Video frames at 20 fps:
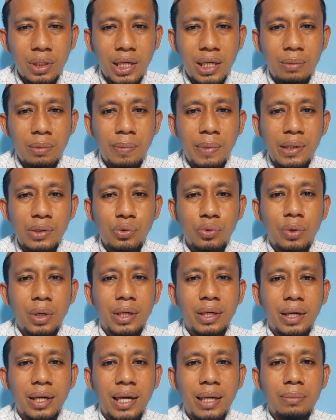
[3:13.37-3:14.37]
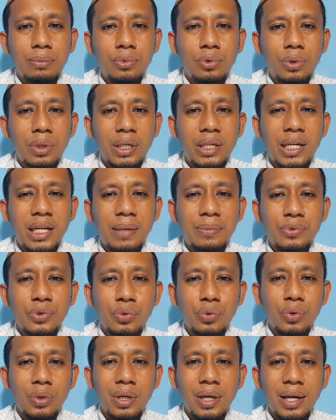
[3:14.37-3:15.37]
dan memasukkan kamu ke dalam
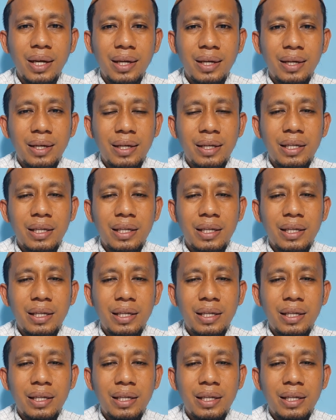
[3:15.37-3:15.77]
surga